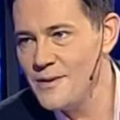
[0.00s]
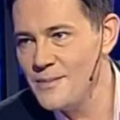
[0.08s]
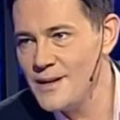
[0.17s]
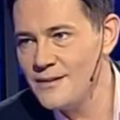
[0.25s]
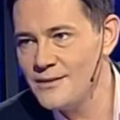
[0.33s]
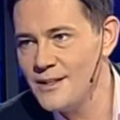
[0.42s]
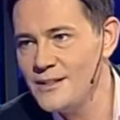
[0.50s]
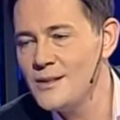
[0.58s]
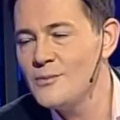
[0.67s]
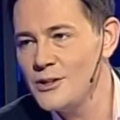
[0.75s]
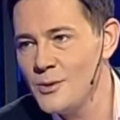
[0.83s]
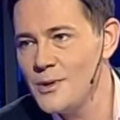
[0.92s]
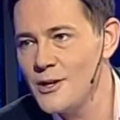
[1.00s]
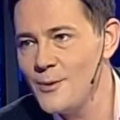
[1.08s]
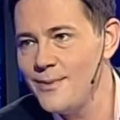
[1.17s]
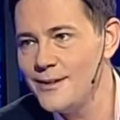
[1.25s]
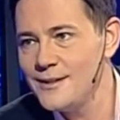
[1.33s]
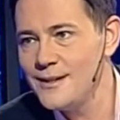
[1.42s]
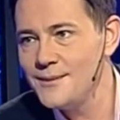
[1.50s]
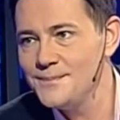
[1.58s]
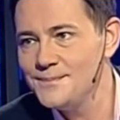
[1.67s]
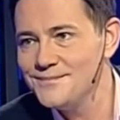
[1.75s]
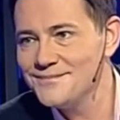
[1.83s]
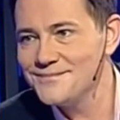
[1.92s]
mówiłem prawdę, to była dobra koperta.